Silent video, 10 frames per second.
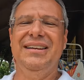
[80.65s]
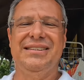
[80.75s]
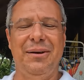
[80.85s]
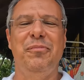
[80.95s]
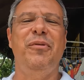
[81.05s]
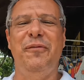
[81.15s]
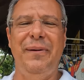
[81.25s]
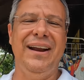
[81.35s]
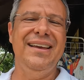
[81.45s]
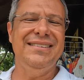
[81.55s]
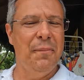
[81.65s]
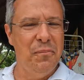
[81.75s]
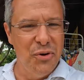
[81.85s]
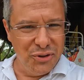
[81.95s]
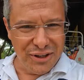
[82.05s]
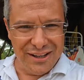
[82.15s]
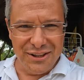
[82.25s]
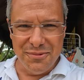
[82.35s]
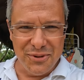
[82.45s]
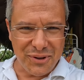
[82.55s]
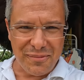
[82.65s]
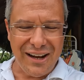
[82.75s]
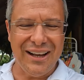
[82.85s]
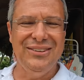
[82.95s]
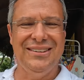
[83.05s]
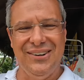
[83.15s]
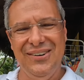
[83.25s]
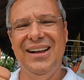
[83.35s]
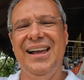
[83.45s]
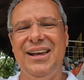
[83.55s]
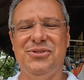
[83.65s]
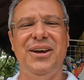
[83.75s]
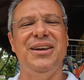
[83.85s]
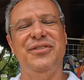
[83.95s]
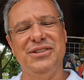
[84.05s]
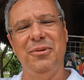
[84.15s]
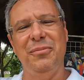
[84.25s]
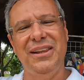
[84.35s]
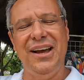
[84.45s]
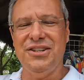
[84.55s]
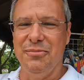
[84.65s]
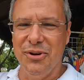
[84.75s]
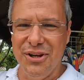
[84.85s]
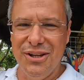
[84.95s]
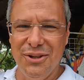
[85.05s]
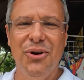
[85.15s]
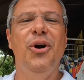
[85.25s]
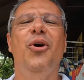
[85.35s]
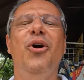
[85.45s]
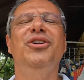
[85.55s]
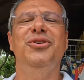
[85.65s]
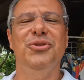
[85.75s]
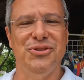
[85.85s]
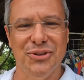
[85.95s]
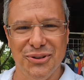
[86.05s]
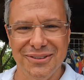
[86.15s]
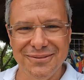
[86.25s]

Sabe que o povo paraense é muito querido e muito amado, então é isso aí, fazendo uma homenagem ao meu querido Rony Rústico.